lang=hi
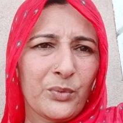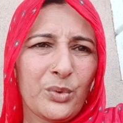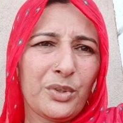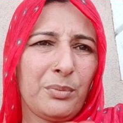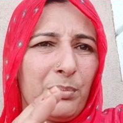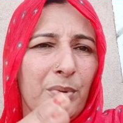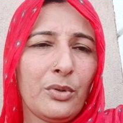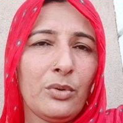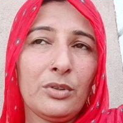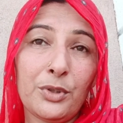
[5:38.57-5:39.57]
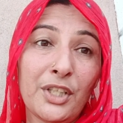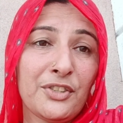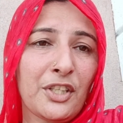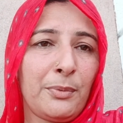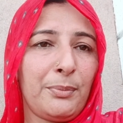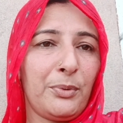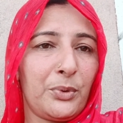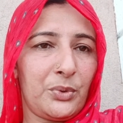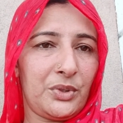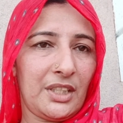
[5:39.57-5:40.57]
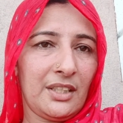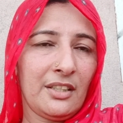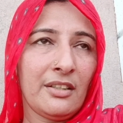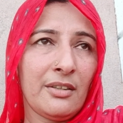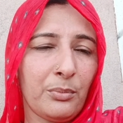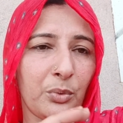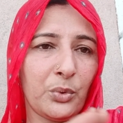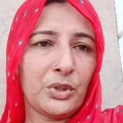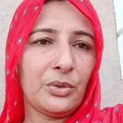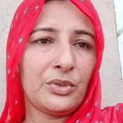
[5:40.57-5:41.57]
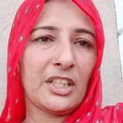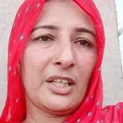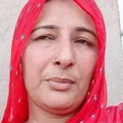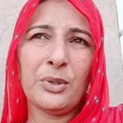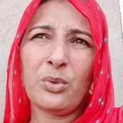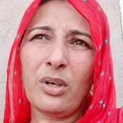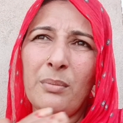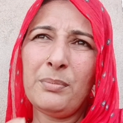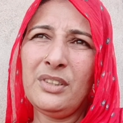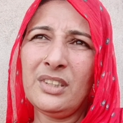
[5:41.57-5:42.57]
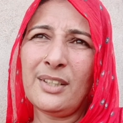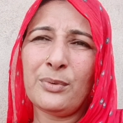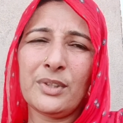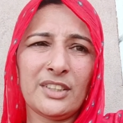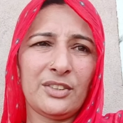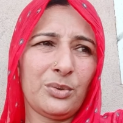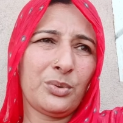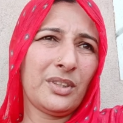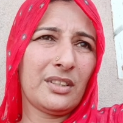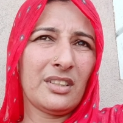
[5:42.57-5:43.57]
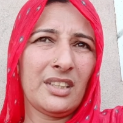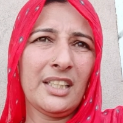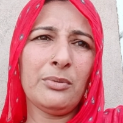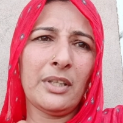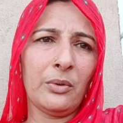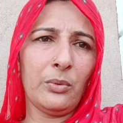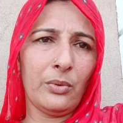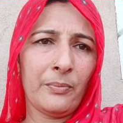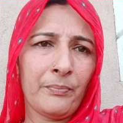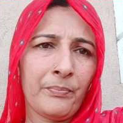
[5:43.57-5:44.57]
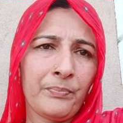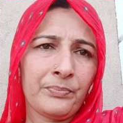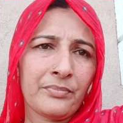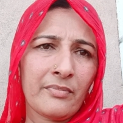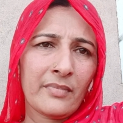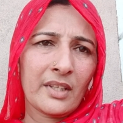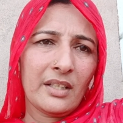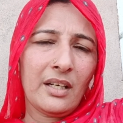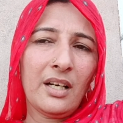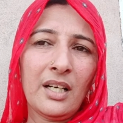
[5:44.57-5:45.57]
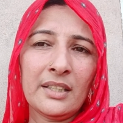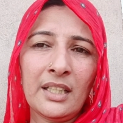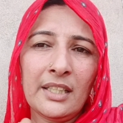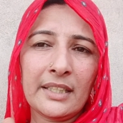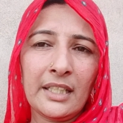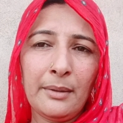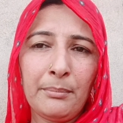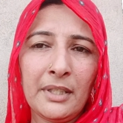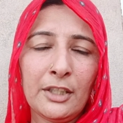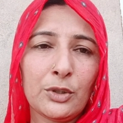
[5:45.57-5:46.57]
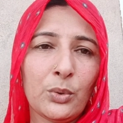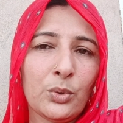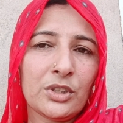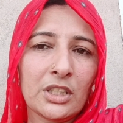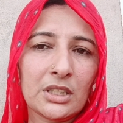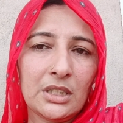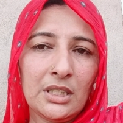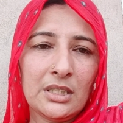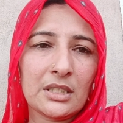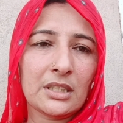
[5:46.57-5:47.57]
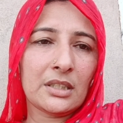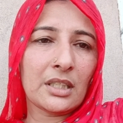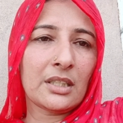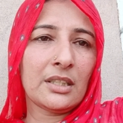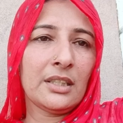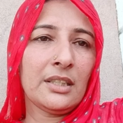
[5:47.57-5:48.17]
तो नहीं बड़ो टेंशन भी बहुत हो जाए बहुत ही हो जाए अभी देखो अब इं लग रही तो के वे को आनल टेम में 2030 तक